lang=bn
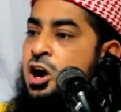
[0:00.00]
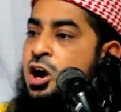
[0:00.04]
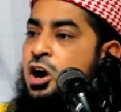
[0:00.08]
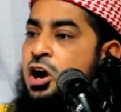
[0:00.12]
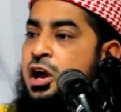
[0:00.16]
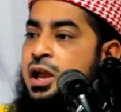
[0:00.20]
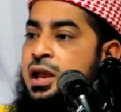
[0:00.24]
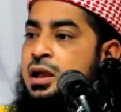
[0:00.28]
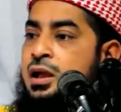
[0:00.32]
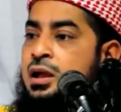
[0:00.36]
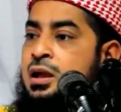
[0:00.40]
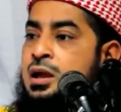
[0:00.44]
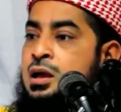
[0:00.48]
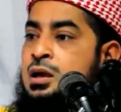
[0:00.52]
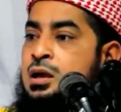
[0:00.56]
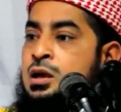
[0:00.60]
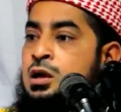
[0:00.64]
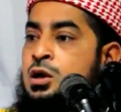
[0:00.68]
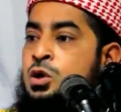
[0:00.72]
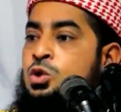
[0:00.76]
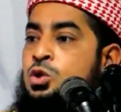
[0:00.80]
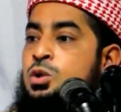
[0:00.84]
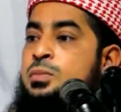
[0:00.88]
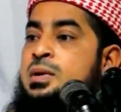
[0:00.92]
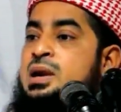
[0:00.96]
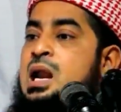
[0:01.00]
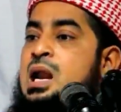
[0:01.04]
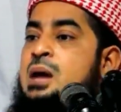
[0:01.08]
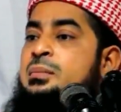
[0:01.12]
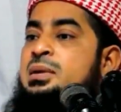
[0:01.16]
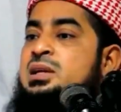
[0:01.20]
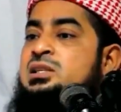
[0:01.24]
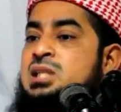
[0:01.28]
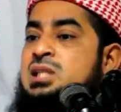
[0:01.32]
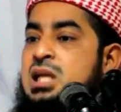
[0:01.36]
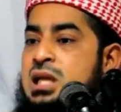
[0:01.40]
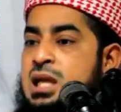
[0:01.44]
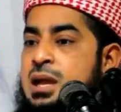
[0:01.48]
হয় তোমার
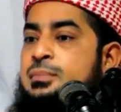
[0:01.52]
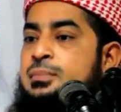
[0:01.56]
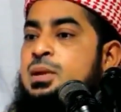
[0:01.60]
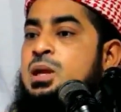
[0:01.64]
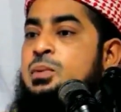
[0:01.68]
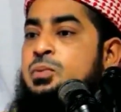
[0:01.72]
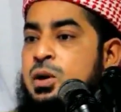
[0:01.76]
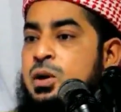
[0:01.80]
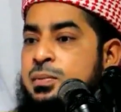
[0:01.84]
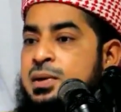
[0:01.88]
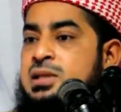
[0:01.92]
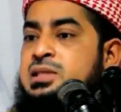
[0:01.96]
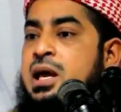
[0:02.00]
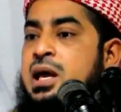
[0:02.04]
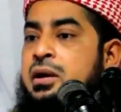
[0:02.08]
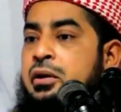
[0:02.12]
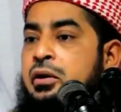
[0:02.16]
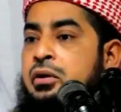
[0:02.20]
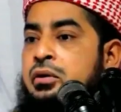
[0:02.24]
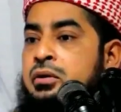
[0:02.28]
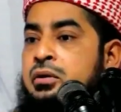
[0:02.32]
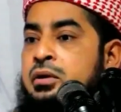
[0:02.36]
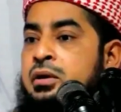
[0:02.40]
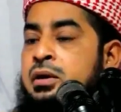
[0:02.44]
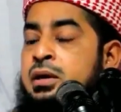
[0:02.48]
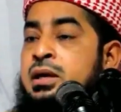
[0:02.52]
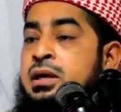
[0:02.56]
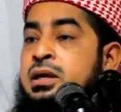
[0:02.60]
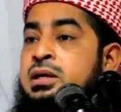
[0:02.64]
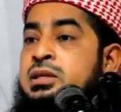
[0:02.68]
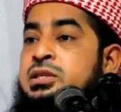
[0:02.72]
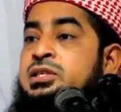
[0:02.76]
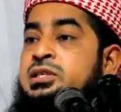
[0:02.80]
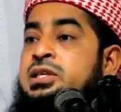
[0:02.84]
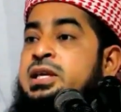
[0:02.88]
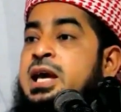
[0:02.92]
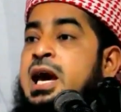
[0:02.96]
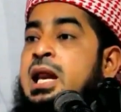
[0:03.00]
নামাজটা কেমনে পড়বা জানো
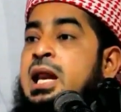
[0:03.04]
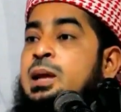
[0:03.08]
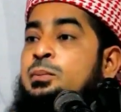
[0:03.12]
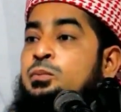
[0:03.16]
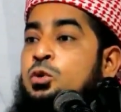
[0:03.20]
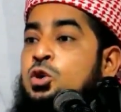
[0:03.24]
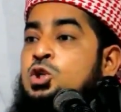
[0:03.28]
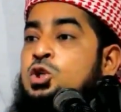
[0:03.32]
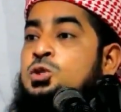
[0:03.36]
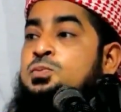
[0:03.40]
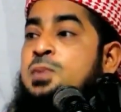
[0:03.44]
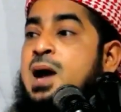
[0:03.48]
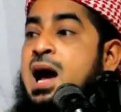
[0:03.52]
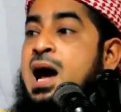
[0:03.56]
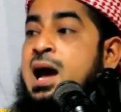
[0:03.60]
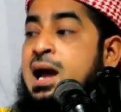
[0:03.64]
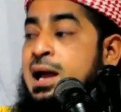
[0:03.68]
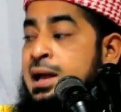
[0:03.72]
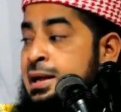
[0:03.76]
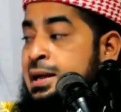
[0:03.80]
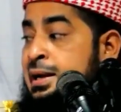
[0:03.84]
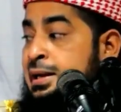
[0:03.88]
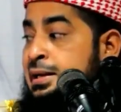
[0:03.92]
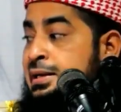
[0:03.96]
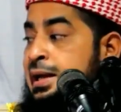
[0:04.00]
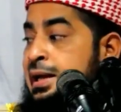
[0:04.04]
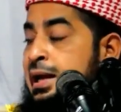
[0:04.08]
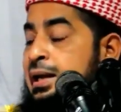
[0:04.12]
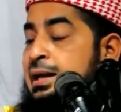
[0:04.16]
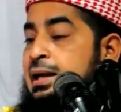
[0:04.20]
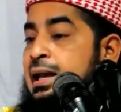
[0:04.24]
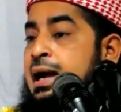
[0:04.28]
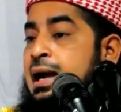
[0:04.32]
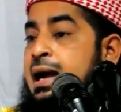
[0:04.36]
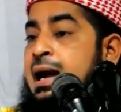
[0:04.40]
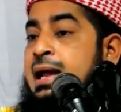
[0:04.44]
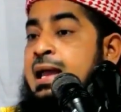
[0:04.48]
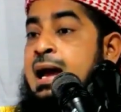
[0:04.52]
চেয়ারে বসবা টেক
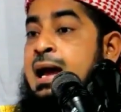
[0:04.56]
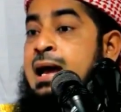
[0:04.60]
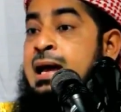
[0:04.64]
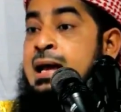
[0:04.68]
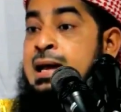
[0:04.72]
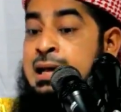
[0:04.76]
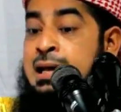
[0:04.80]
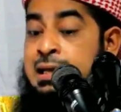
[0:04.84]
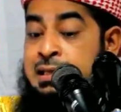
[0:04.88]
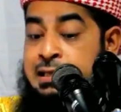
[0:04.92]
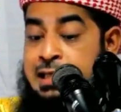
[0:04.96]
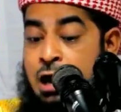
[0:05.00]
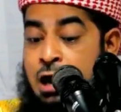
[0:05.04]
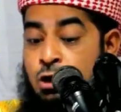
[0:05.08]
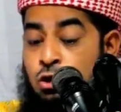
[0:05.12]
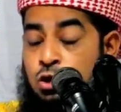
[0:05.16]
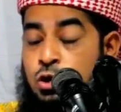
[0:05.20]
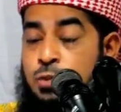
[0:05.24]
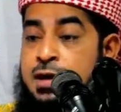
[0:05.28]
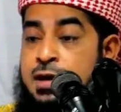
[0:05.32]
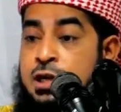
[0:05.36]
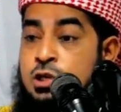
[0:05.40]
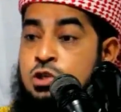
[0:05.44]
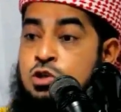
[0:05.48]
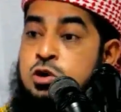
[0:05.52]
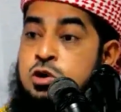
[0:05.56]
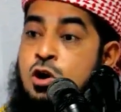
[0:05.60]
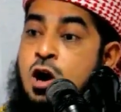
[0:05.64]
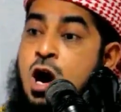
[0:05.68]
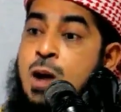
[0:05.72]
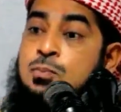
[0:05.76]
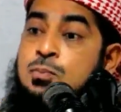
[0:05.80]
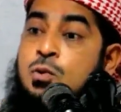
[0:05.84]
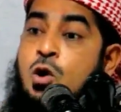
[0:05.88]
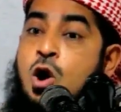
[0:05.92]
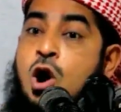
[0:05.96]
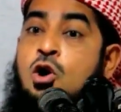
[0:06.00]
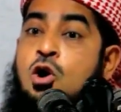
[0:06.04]
লাগাইয়া তাও তোমার সব
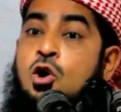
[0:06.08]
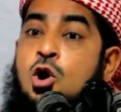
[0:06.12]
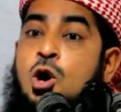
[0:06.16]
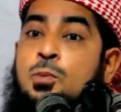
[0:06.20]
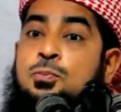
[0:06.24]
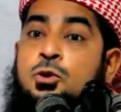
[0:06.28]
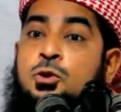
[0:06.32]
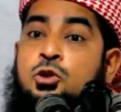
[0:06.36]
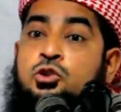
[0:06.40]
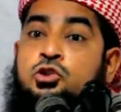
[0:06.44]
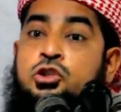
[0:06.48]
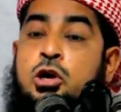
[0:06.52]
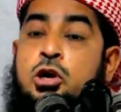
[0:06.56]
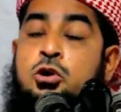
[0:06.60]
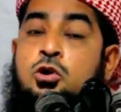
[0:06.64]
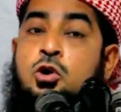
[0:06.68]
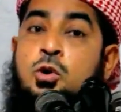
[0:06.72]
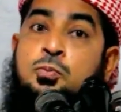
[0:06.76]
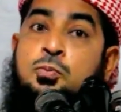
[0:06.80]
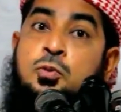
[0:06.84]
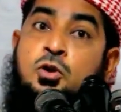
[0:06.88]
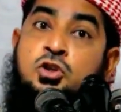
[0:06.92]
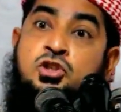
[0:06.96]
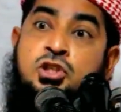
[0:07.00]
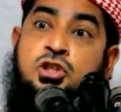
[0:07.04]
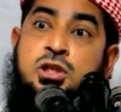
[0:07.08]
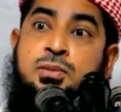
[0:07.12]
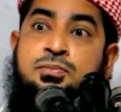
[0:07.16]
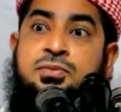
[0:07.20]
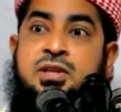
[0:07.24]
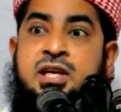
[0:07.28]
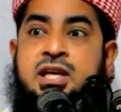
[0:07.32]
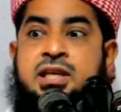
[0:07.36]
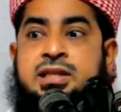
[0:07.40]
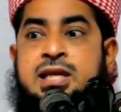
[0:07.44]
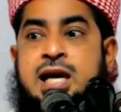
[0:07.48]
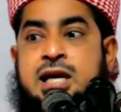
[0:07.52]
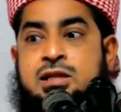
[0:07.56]
অঙ্গ প্রত্যঙ্গ পশ্চিম
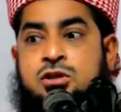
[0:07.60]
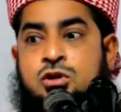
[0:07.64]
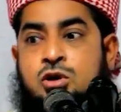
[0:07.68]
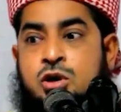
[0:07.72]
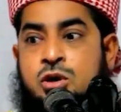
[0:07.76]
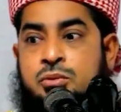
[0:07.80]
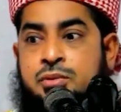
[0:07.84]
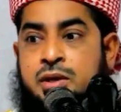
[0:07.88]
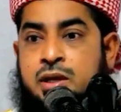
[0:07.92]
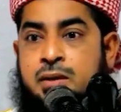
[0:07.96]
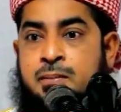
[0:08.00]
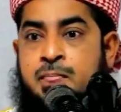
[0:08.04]
দিকে থাকতে হবে